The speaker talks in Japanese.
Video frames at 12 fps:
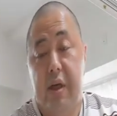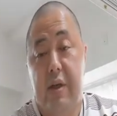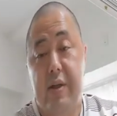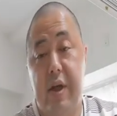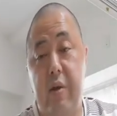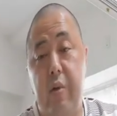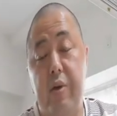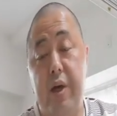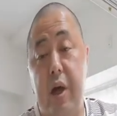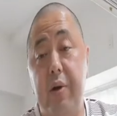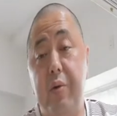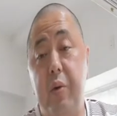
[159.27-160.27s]
全国に
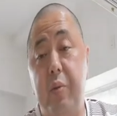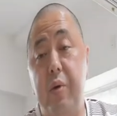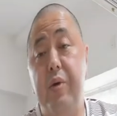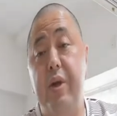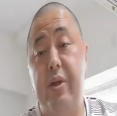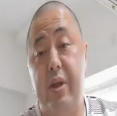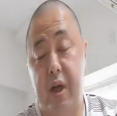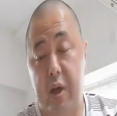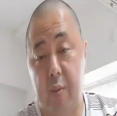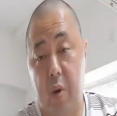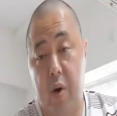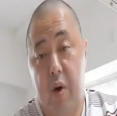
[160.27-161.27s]
あると思うんですけれど
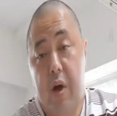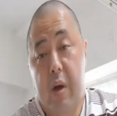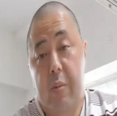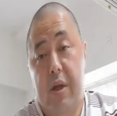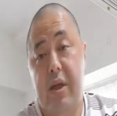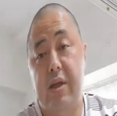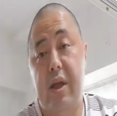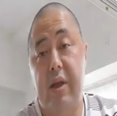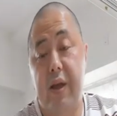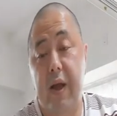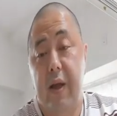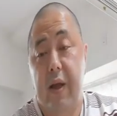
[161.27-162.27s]
も、皆さ
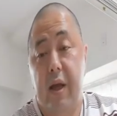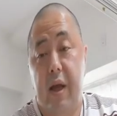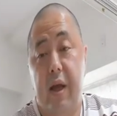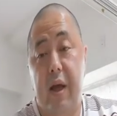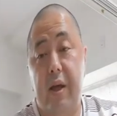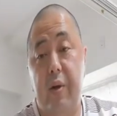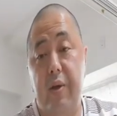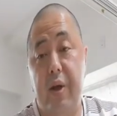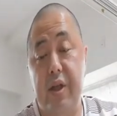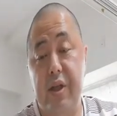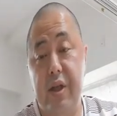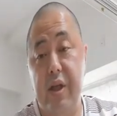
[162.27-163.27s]
んね、えー、いろん
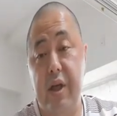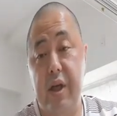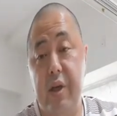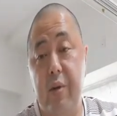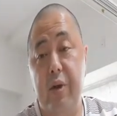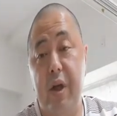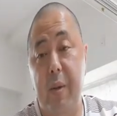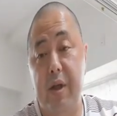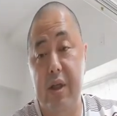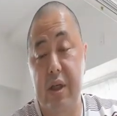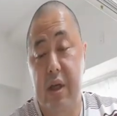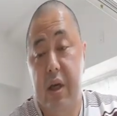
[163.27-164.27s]
な地域、いろんな
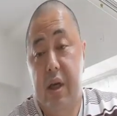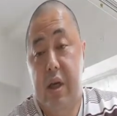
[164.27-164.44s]
町、